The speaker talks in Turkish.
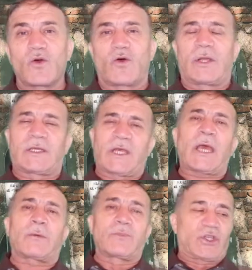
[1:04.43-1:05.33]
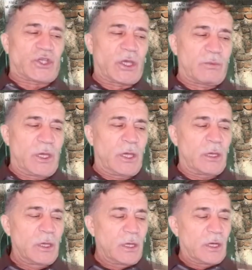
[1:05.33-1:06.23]
ölecekmiş gibi
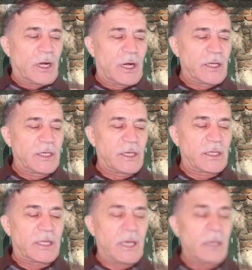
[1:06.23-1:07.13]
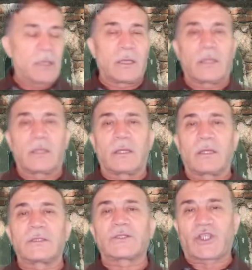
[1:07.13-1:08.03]
ahirete
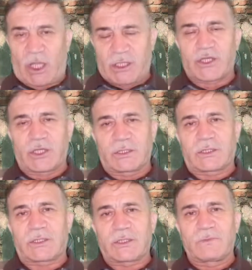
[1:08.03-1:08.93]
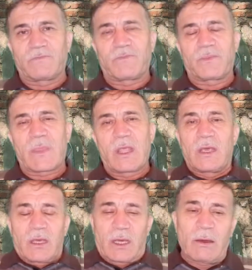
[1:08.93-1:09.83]
çalışınız.
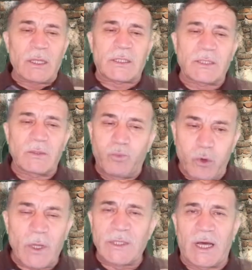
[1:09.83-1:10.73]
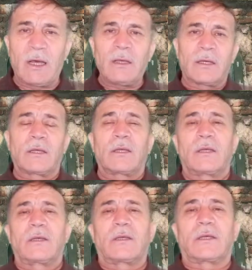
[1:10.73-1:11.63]
Evet, burada
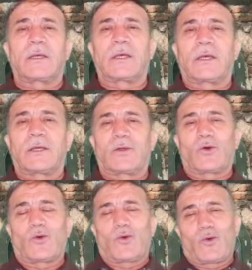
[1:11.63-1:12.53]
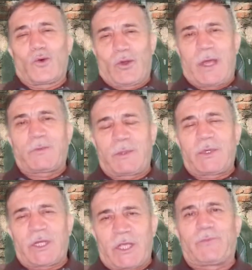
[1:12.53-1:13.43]
e, önemli
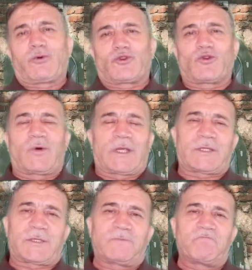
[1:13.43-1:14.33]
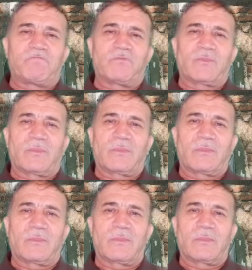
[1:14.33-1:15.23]
bir ipucu var.
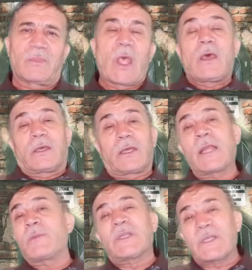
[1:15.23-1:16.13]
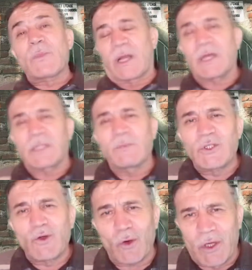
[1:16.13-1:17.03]
Yani bizim
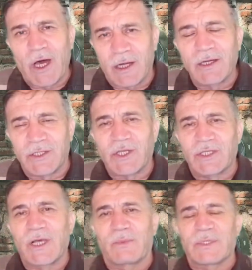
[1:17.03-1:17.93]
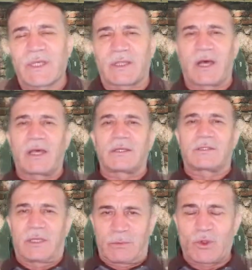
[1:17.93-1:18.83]
garantimiz yok yarına çıkacağımıza
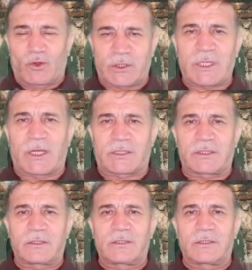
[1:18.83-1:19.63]
dair değil mi dostlar?